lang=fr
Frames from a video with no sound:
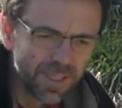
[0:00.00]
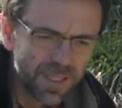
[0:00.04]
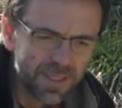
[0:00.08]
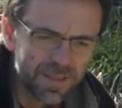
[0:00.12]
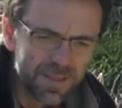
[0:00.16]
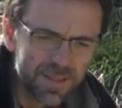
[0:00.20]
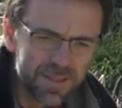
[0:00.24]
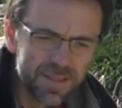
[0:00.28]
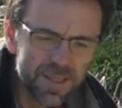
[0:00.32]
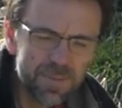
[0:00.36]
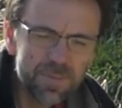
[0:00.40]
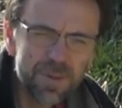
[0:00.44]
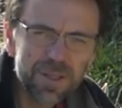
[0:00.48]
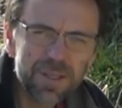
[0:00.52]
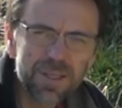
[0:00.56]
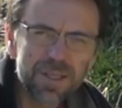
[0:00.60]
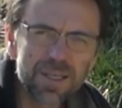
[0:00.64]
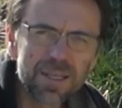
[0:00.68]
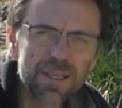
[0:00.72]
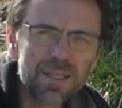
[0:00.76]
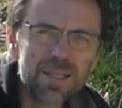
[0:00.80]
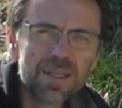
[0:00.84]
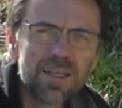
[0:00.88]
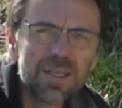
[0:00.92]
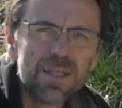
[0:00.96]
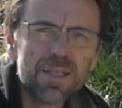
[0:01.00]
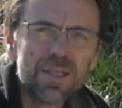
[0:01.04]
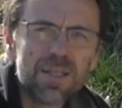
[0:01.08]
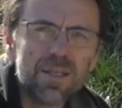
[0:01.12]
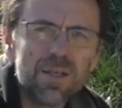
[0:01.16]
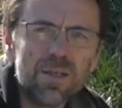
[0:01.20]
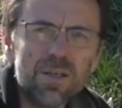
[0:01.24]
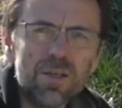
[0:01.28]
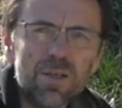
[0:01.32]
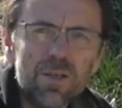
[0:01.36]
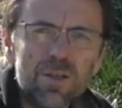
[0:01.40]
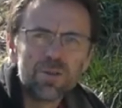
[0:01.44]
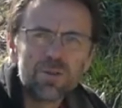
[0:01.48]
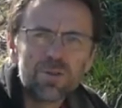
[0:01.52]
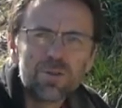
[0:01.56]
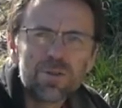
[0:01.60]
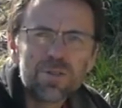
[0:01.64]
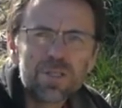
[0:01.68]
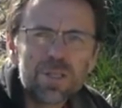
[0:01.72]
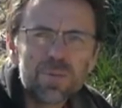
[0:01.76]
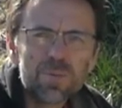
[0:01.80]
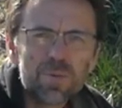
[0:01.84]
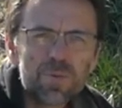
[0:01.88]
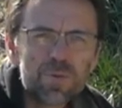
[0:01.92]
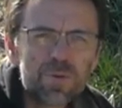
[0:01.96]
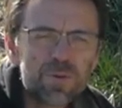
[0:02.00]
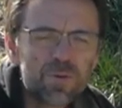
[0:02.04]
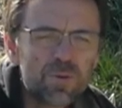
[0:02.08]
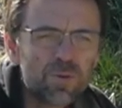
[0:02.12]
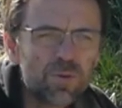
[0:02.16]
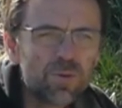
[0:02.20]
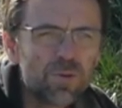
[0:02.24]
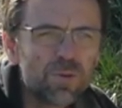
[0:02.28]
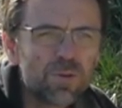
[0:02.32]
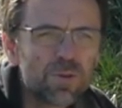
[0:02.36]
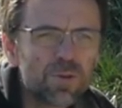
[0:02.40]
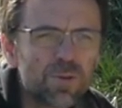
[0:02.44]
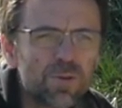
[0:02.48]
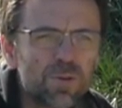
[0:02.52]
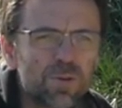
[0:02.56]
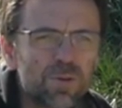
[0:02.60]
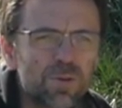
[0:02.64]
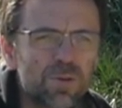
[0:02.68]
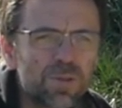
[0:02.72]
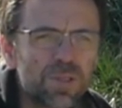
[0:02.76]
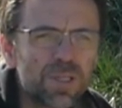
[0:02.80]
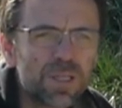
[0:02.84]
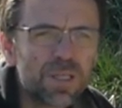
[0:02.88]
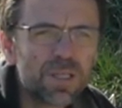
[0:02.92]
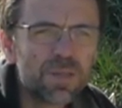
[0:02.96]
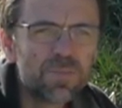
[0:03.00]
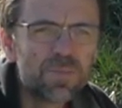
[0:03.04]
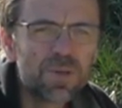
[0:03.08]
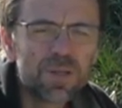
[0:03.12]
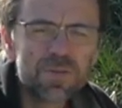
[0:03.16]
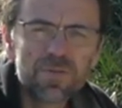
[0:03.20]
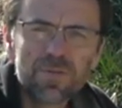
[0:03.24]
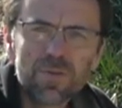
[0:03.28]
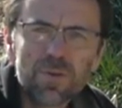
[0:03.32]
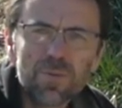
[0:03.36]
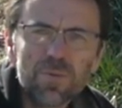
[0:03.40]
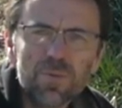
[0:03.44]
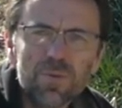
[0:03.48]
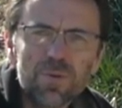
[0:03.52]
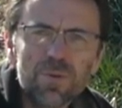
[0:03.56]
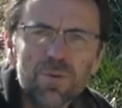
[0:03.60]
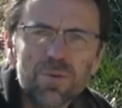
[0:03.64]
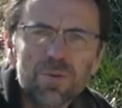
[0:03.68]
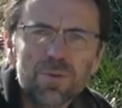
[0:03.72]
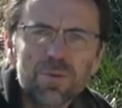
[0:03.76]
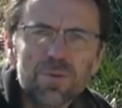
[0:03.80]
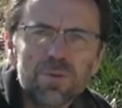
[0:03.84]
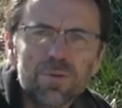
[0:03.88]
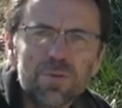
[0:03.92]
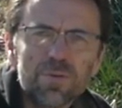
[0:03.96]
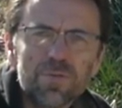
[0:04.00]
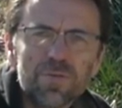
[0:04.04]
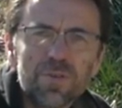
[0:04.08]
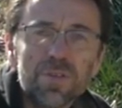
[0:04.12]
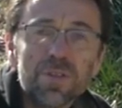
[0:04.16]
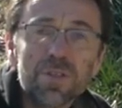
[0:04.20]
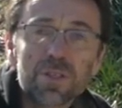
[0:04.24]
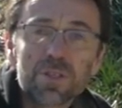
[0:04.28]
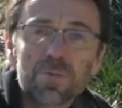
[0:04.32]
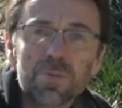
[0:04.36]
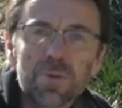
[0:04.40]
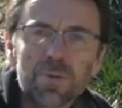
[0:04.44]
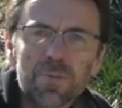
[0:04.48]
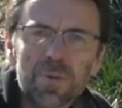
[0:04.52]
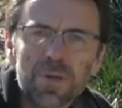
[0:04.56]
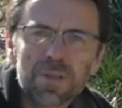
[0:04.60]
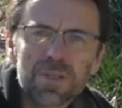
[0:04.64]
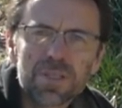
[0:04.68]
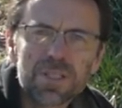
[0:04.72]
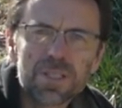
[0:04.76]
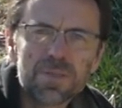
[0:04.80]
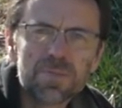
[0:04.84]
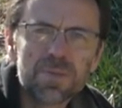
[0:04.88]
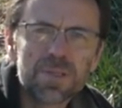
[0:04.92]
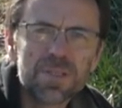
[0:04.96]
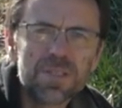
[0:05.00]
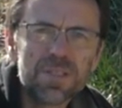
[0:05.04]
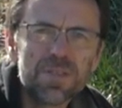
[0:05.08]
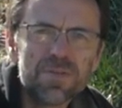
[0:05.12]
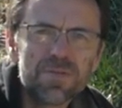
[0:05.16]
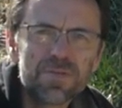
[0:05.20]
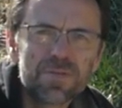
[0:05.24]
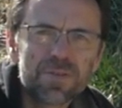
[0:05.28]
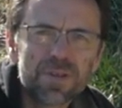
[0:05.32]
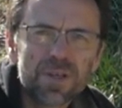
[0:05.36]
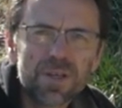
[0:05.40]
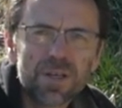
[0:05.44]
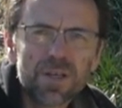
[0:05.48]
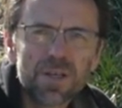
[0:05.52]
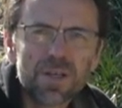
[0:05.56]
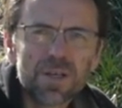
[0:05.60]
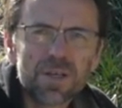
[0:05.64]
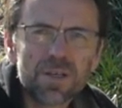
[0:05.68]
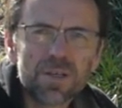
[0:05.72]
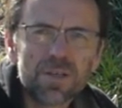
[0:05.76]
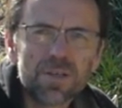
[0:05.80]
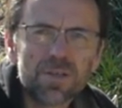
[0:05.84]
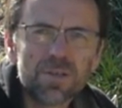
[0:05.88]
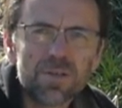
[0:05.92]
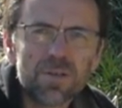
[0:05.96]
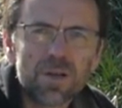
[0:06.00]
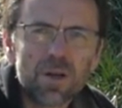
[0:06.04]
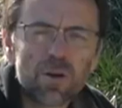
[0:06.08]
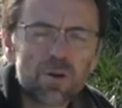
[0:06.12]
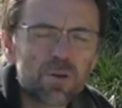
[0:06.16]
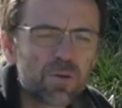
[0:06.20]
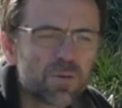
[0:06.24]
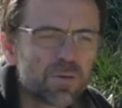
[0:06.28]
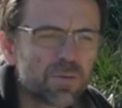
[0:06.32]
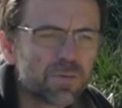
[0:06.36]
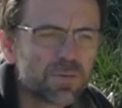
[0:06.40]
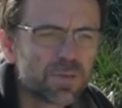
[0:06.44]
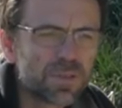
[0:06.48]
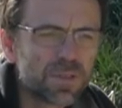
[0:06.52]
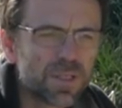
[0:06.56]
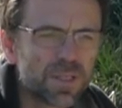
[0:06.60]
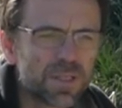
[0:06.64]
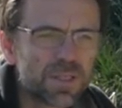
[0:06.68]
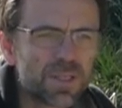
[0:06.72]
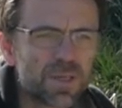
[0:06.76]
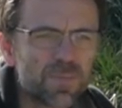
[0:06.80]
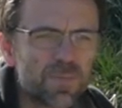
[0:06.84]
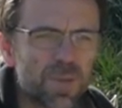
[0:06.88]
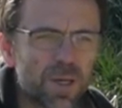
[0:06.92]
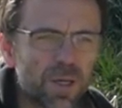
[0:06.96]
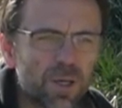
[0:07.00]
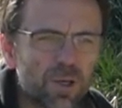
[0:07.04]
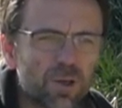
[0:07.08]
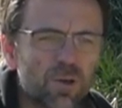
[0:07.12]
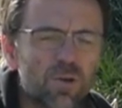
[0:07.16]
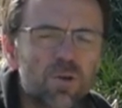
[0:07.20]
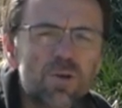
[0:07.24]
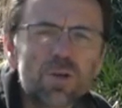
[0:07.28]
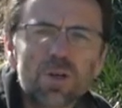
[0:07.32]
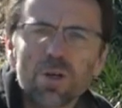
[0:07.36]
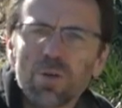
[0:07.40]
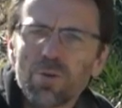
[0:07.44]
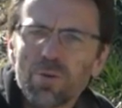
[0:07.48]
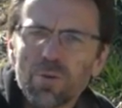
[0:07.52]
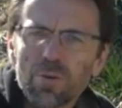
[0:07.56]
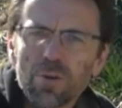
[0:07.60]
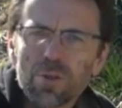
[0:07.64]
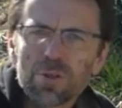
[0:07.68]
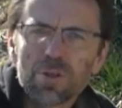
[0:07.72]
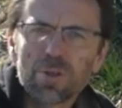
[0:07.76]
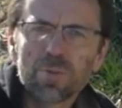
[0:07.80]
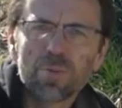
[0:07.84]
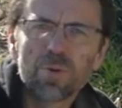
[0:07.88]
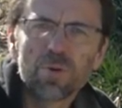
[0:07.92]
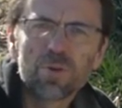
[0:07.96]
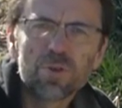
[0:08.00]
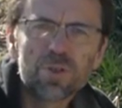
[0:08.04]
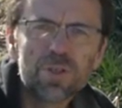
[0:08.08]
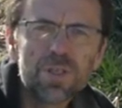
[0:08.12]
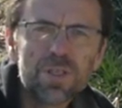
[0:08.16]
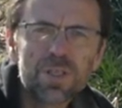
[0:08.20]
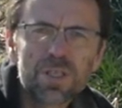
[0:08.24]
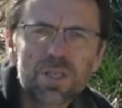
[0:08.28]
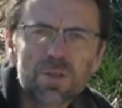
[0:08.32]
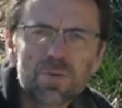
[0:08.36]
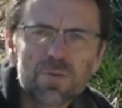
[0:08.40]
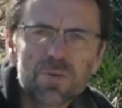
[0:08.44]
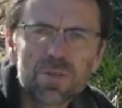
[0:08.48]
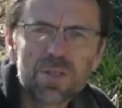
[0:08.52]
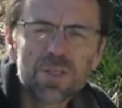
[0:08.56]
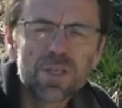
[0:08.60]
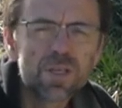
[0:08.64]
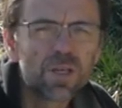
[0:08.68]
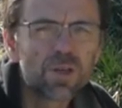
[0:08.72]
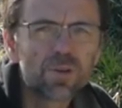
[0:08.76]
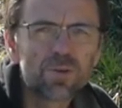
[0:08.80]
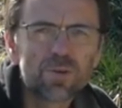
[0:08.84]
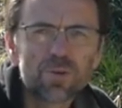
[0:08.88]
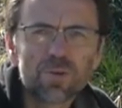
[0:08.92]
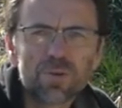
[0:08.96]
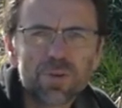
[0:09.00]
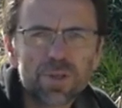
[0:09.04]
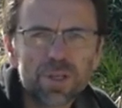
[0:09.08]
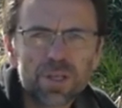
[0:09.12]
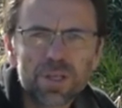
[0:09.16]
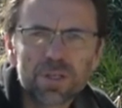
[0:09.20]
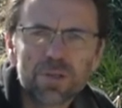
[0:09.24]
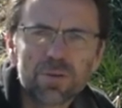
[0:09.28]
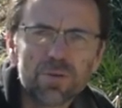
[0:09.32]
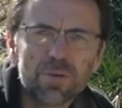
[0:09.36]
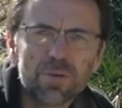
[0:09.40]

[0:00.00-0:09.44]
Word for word: Ça ne sera pas le cas. Euh, deuxième option, euh, il y a les plateformes de financement participatif. Euh, alors ça, c'est pas que quand on lance un projet, c'est aussi quand on a